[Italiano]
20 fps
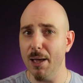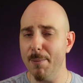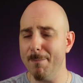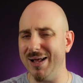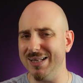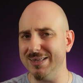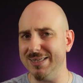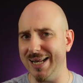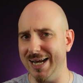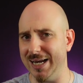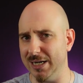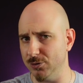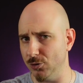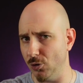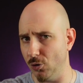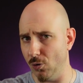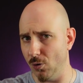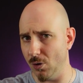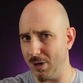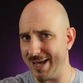
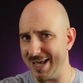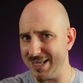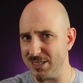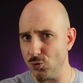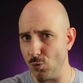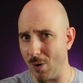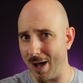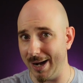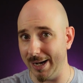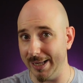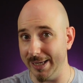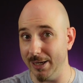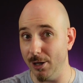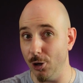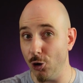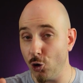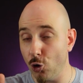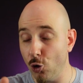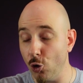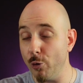mantenendolo
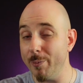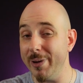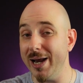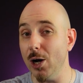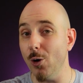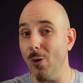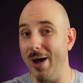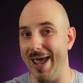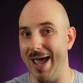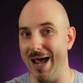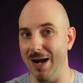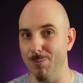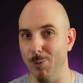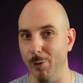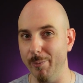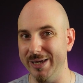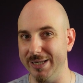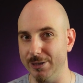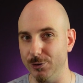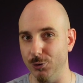casuale come lo è al
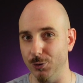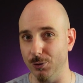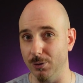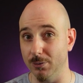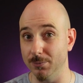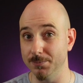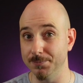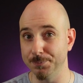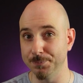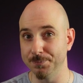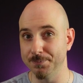momento.